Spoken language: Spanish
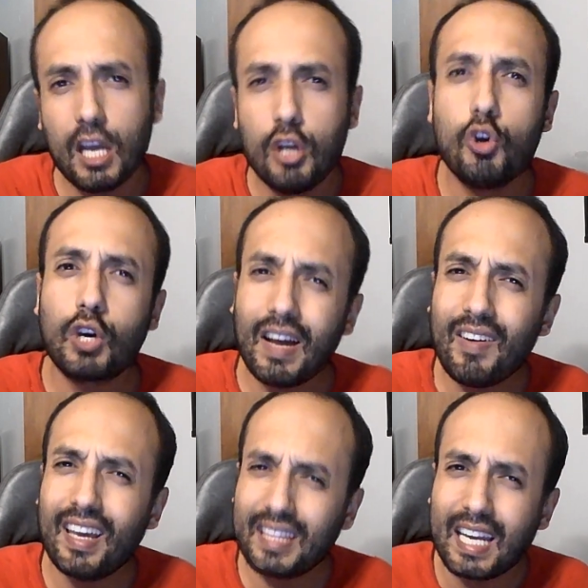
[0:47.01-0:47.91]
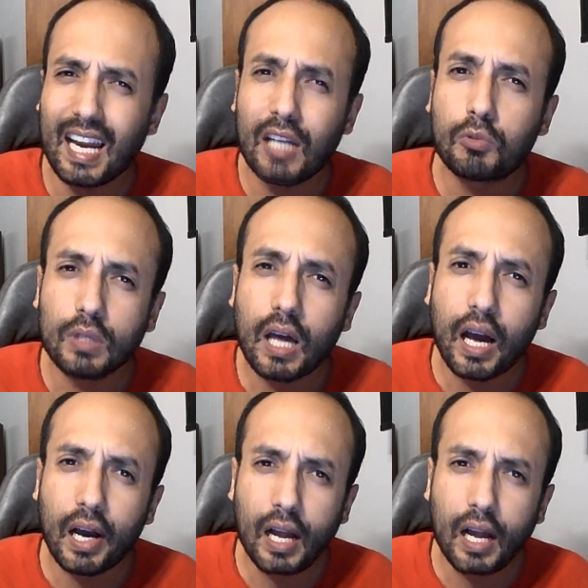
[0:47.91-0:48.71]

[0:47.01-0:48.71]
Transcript: lograba generar alguna,